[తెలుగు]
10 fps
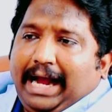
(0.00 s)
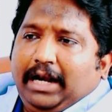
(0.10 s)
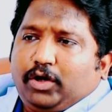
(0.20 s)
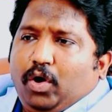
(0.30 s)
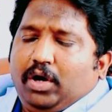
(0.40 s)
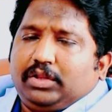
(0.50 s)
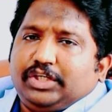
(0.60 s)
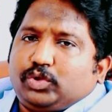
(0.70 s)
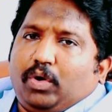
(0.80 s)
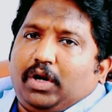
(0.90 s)
ఆల్కహాల్
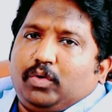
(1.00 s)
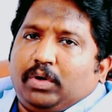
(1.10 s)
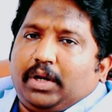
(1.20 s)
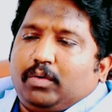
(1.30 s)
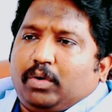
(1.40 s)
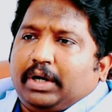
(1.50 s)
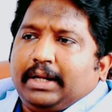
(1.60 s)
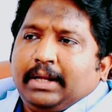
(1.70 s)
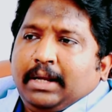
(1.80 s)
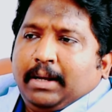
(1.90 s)
తీసుకోవాలనుకున్నారు
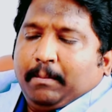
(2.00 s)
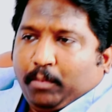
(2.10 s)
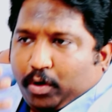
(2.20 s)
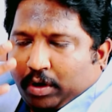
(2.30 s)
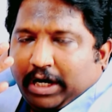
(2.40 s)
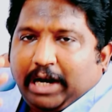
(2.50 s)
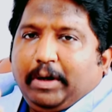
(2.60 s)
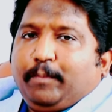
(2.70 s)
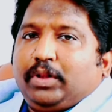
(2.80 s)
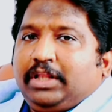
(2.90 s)
అనుకోండి మొఖం
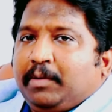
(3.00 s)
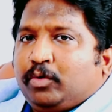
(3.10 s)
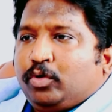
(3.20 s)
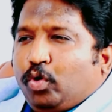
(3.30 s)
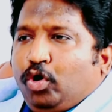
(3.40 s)
నల్లబడిపోద్దేమో